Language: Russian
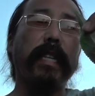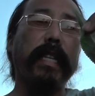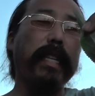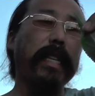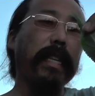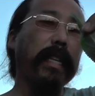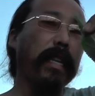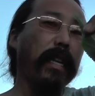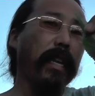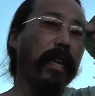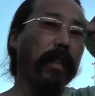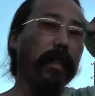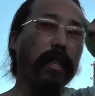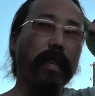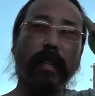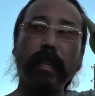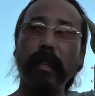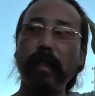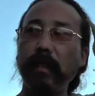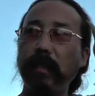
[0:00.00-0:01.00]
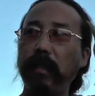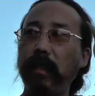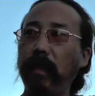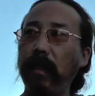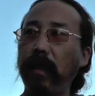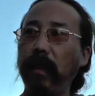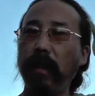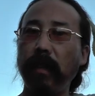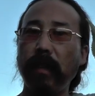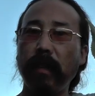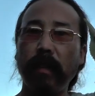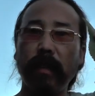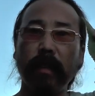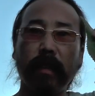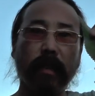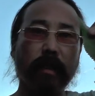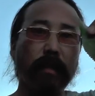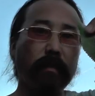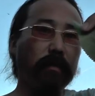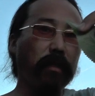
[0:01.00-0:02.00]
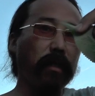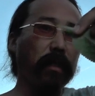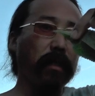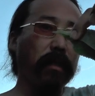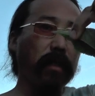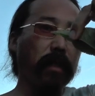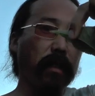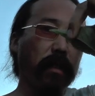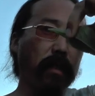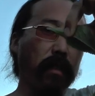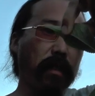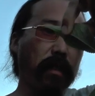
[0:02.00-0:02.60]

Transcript: И это истина. Видите?